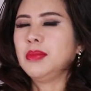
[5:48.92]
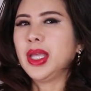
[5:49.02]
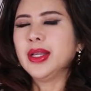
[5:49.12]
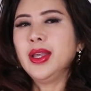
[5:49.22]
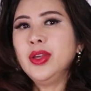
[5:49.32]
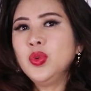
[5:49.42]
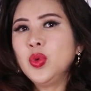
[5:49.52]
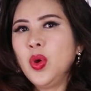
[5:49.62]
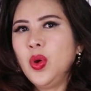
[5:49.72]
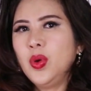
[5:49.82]
mẹ kế của
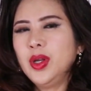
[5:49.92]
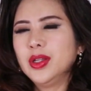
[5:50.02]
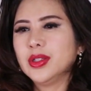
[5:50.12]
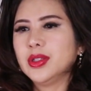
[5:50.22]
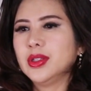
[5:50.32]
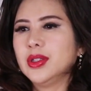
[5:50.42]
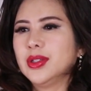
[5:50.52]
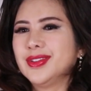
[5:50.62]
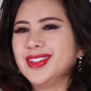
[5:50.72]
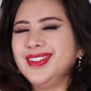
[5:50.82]
cô á,
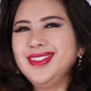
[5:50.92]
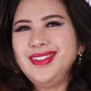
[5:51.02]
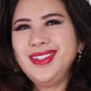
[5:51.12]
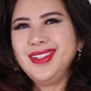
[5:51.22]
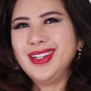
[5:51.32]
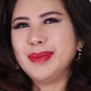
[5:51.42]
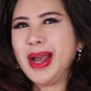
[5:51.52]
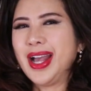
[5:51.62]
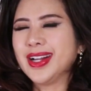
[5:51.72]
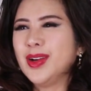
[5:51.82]
thì đương nhiên là
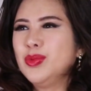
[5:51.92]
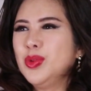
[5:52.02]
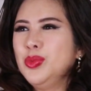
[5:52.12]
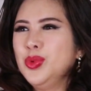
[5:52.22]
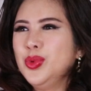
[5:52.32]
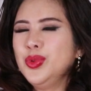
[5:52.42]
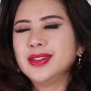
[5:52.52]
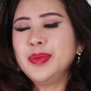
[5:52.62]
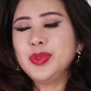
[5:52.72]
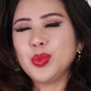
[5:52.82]
bà không có muốn
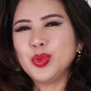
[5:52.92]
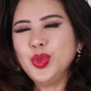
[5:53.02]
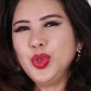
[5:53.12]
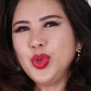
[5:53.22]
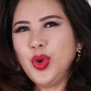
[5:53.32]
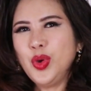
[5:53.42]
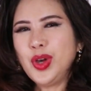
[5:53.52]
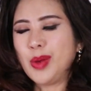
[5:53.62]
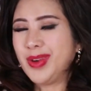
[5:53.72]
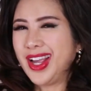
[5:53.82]
tiếp tục nuôi cô
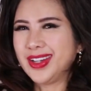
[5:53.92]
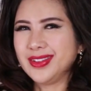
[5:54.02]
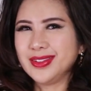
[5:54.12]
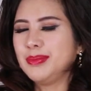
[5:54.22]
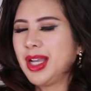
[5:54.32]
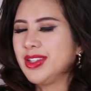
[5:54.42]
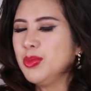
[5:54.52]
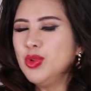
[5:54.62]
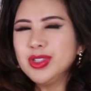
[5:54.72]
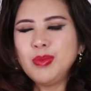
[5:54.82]
học hành bà chỉ
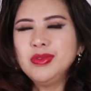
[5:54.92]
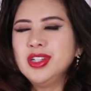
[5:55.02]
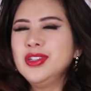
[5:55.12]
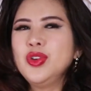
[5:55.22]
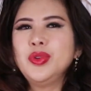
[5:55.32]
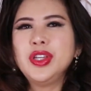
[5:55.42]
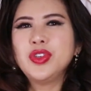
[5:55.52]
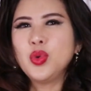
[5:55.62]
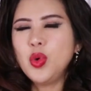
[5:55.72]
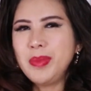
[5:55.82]
muốn tống khứ cô đi
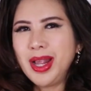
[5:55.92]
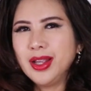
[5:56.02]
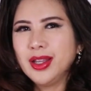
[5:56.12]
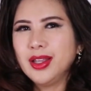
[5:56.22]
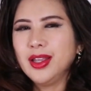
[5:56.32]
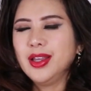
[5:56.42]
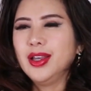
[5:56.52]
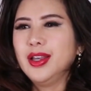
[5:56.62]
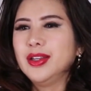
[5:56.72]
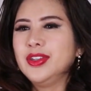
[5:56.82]
cho khuất mắt
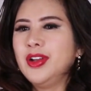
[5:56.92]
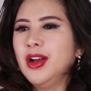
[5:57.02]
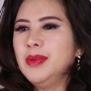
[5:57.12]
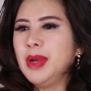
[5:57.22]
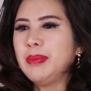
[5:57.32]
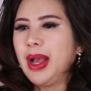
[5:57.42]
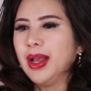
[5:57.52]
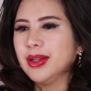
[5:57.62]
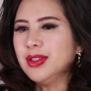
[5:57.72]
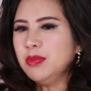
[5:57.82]
do đó mà
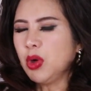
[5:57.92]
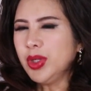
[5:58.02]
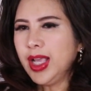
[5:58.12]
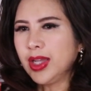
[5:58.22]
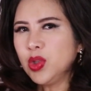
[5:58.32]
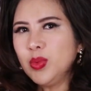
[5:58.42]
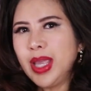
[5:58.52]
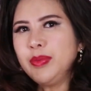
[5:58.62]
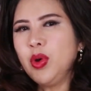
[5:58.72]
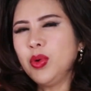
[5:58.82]
bà cứ mỗi ngày thúc
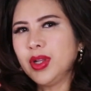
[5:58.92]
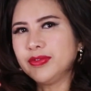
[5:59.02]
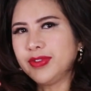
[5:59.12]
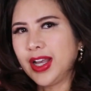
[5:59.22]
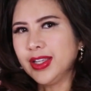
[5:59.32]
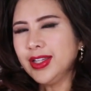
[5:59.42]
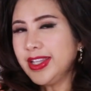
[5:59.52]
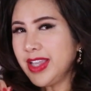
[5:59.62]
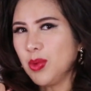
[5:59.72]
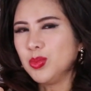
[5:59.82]
ép cô là phải lấy
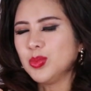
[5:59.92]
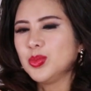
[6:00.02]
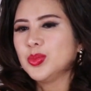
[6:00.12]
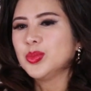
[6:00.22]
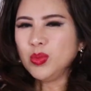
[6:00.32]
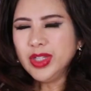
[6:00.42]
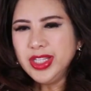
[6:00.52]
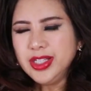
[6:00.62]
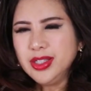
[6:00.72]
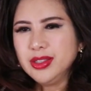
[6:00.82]
chồng tụng
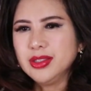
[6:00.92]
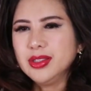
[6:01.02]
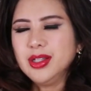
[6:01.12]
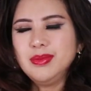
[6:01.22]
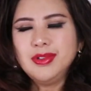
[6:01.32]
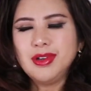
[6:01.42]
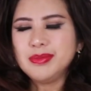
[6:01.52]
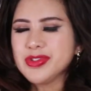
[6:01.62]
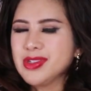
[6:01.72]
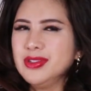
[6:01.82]
liên á không
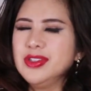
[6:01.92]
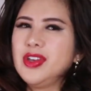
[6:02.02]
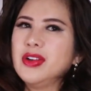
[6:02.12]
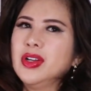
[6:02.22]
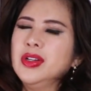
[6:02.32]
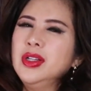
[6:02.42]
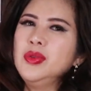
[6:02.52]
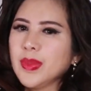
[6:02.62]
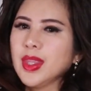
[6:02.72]
còn sự lựa chọn nào hết